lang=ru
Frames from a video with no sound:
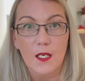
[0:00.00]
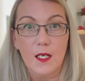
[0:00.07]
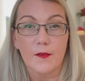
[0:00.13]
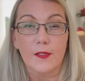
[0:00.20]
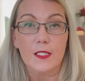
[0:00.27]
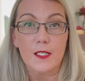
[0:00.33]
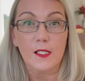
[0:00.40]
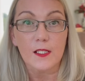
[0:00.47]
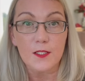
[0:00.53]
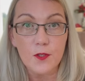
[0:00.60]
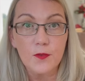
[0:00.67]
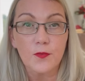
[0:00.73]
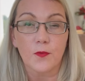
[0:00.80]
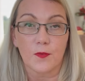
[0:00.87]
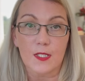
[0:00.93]
И в конце
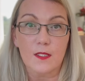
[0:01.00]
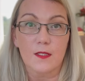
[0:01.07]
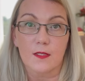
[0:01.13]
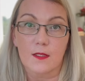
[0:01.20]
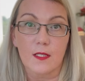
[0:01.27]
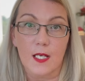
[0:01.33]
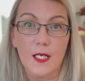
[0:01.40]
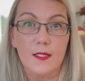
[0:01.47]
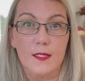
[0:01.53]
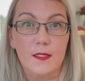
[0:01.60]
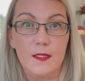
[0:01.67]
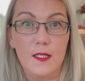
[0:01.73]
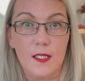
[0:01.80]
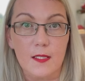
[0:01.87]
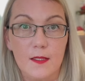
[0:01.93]
концов у вас теряется
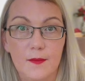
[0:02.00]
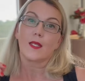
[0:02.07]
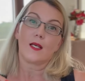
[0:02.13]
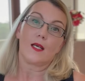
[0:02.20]
интерес.